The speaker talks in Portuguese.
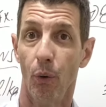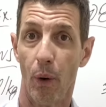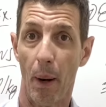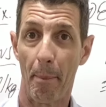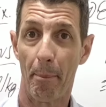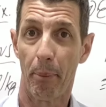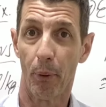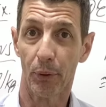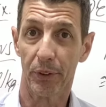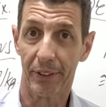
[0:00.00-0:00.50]
ou a
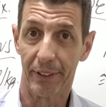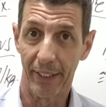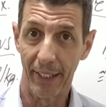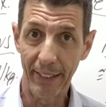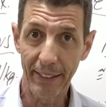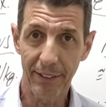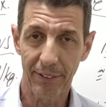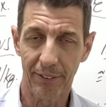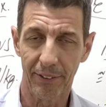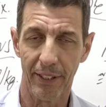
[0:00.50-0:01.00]

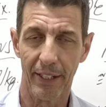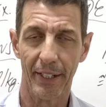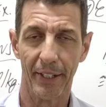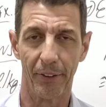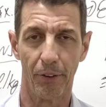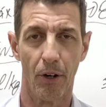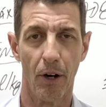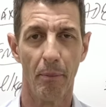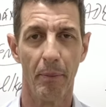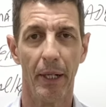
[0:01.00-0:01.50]
potência
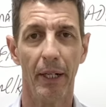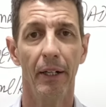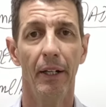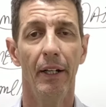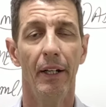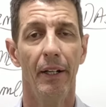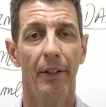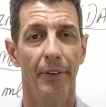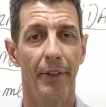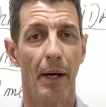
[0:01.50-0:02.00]
aeróbia
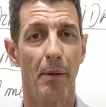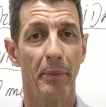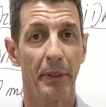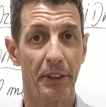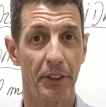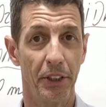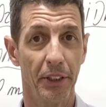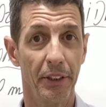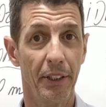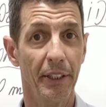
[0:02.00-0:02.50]
na
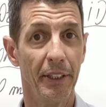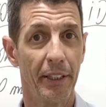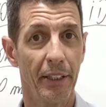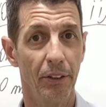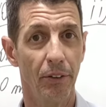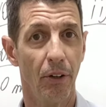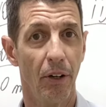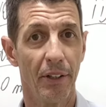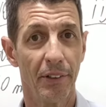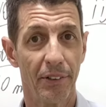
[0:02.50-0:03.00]
medida em que
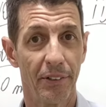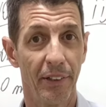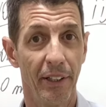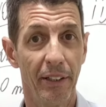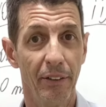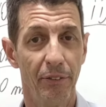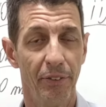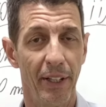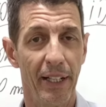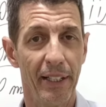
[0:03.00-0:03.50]
nós
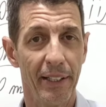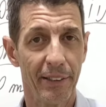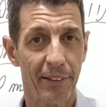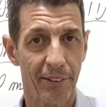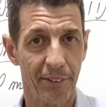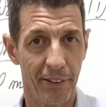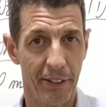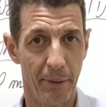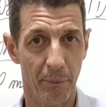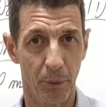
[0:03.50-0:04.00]

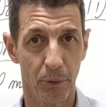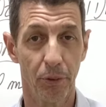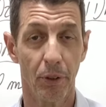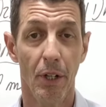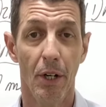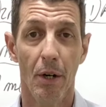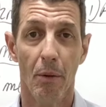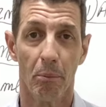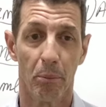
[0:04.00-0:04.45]
envelhecemos?